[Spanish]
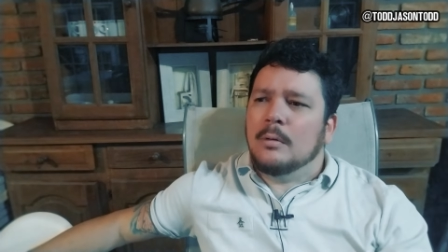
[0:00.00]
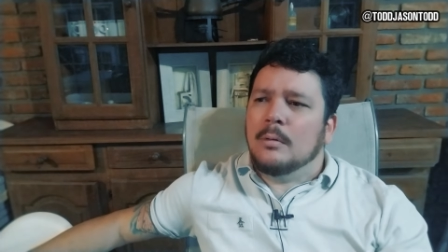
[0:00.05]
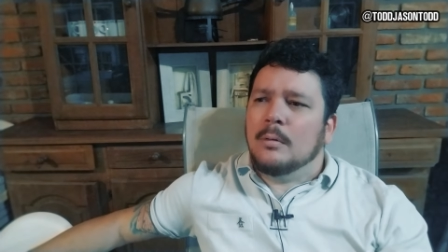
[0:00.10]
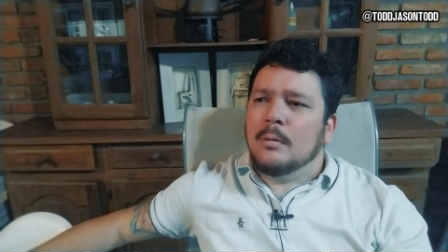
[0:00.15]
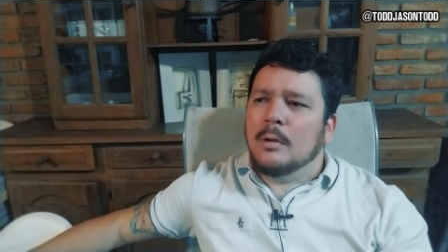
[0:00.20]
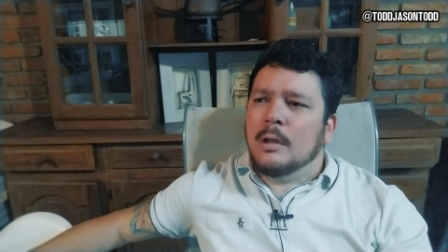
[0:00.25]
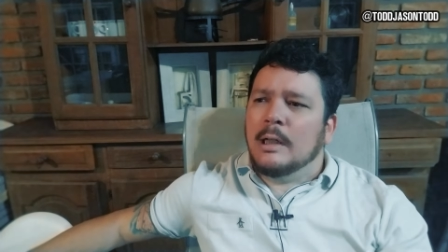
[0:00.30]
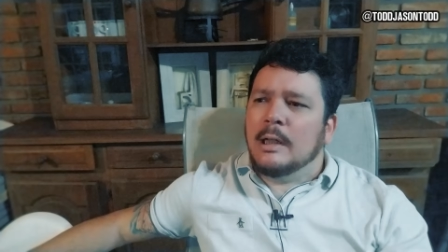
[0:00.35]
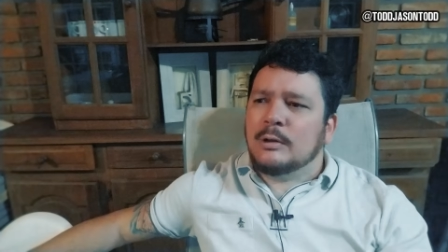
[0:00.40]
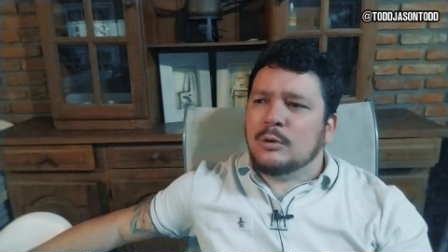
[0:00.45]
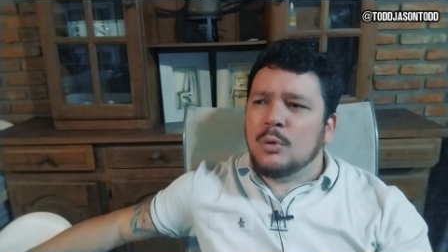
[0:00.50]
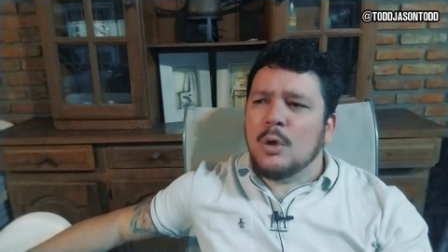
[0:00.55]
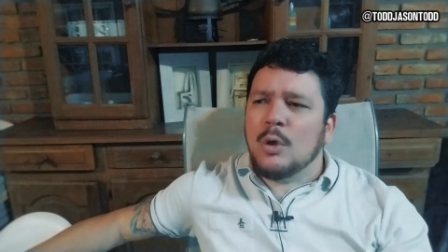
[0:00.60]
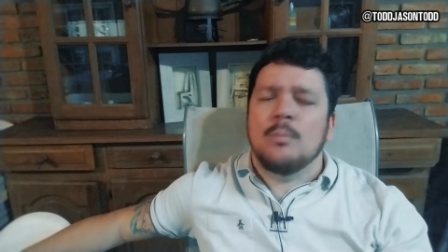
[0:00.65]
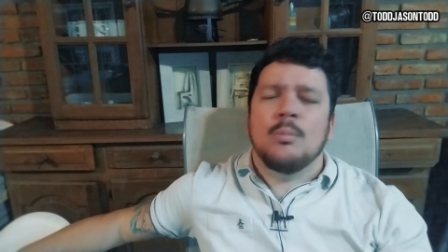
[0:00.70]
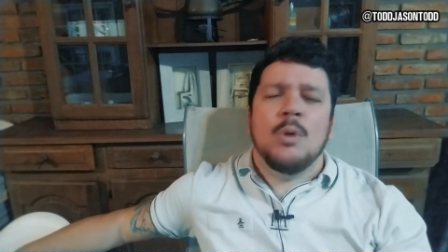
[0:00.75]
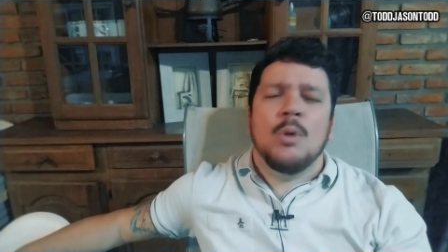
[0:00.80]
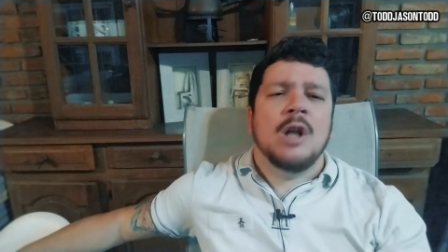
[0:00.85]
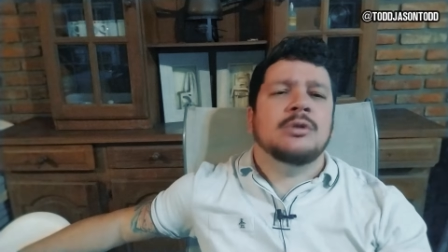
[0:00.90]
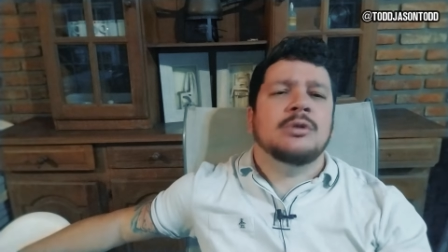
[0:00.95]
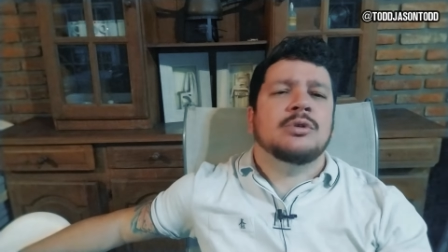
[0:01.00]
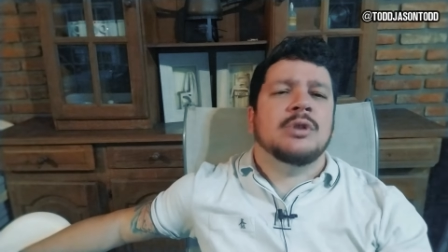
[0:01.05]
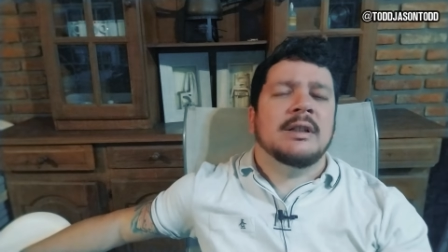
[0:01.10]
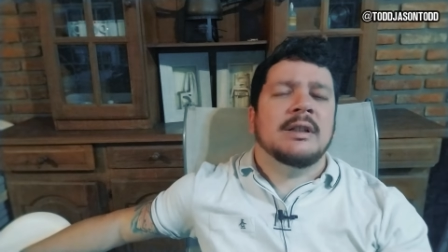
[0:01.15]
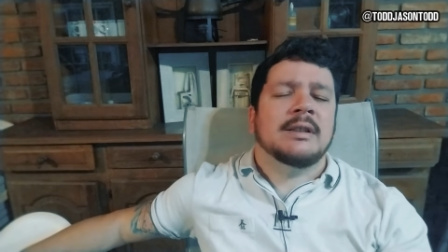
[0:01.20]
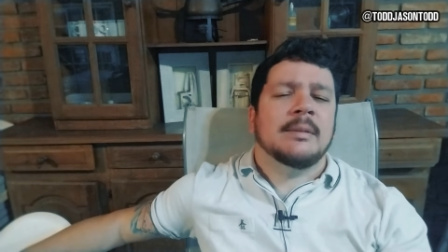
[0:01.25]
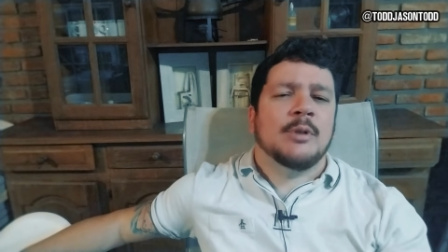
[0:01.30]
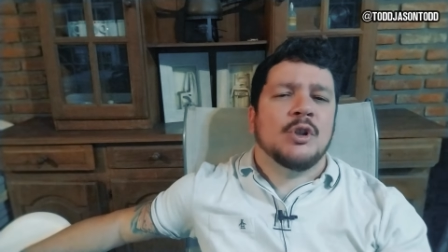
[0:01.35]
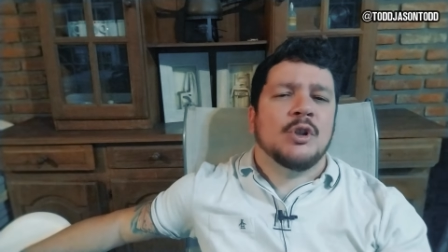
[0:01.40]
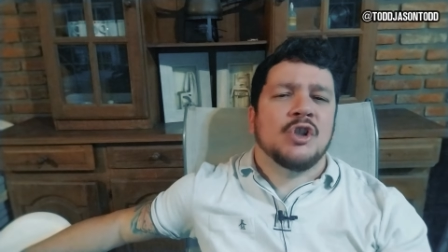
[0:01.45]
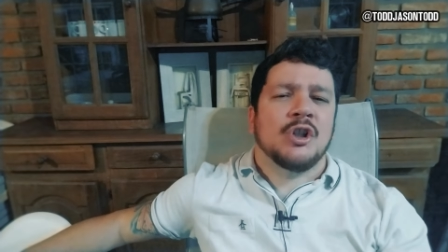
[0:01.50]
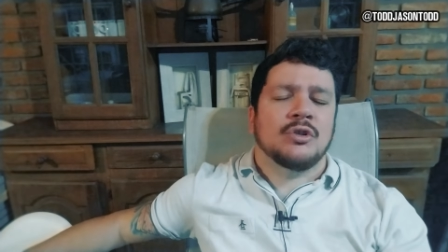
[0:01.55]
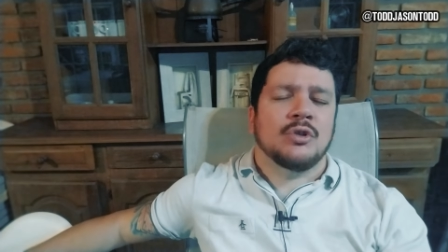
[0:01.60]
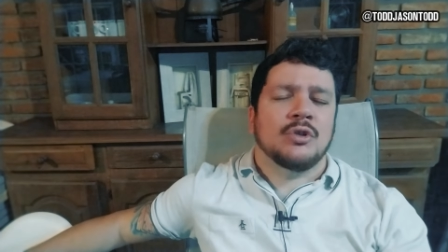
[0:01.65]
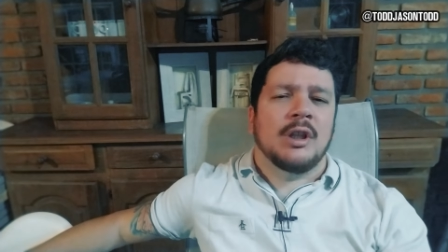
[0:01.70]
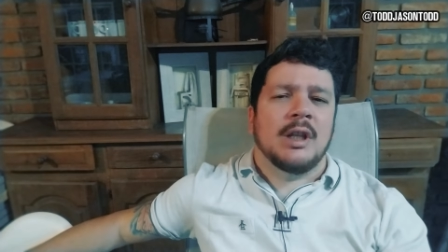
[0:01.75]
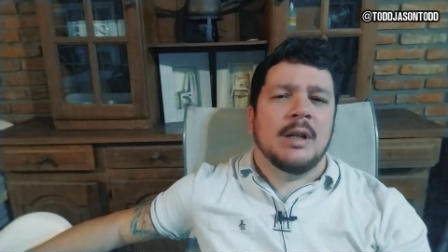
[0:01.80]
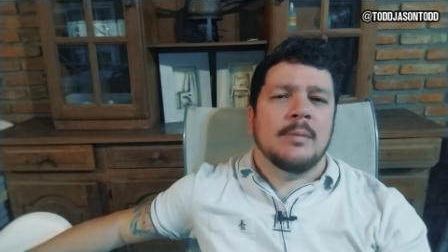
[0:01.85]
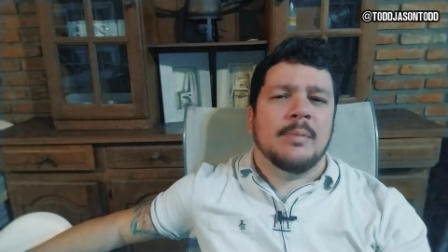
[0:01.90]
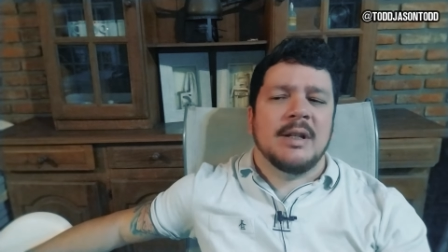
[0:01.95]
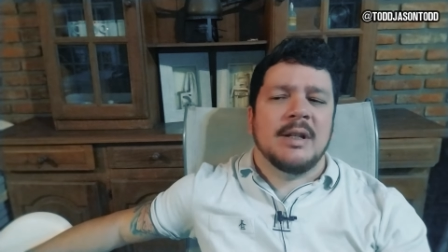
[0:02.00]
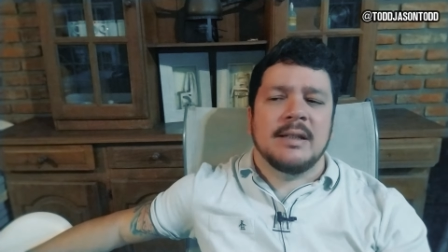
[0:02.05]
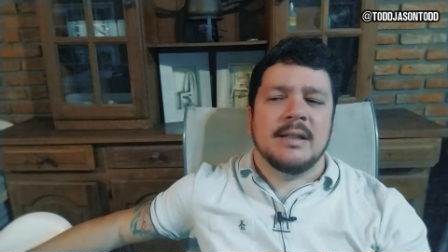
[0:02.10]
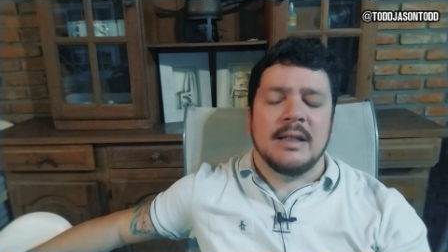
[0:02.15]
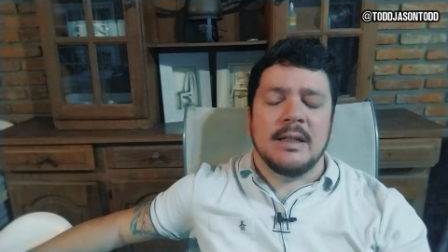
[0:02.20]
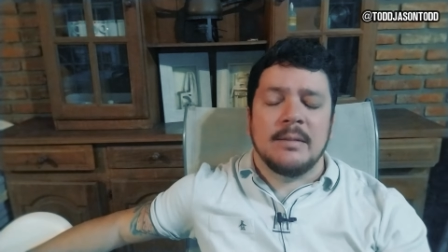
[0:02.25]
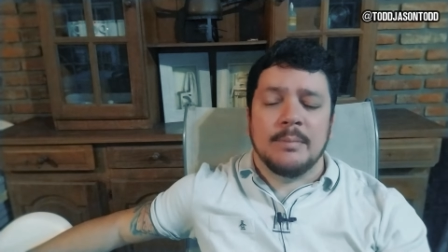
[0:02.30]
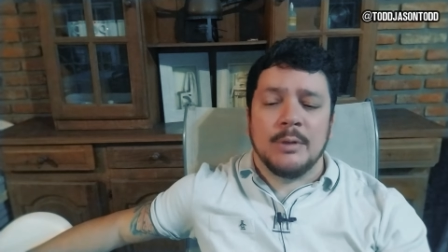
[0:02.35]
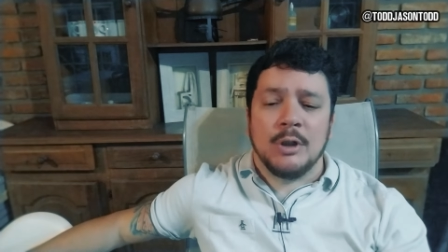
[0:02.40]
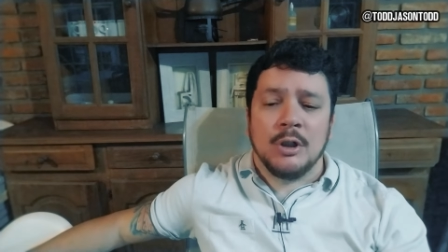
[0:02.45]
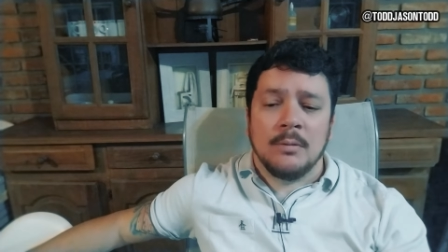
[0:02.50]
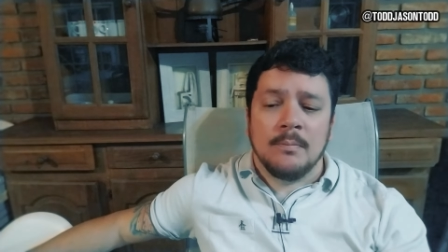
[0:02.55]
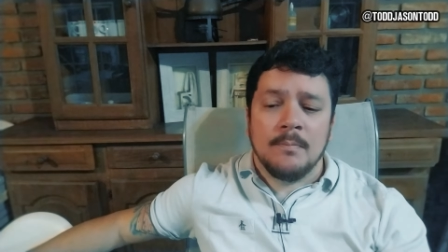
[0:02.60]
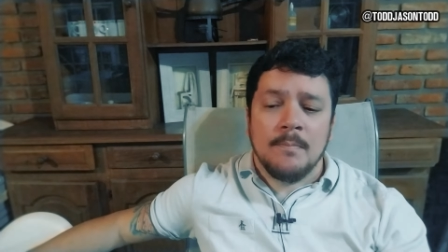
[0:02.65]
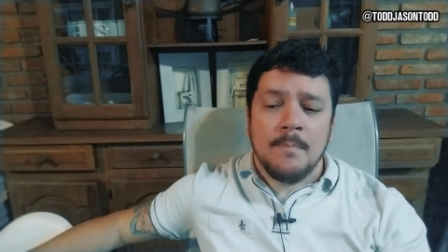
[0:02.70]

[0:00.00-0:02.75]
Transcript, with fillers: estuvo envuelto en este proyecto desde el principio.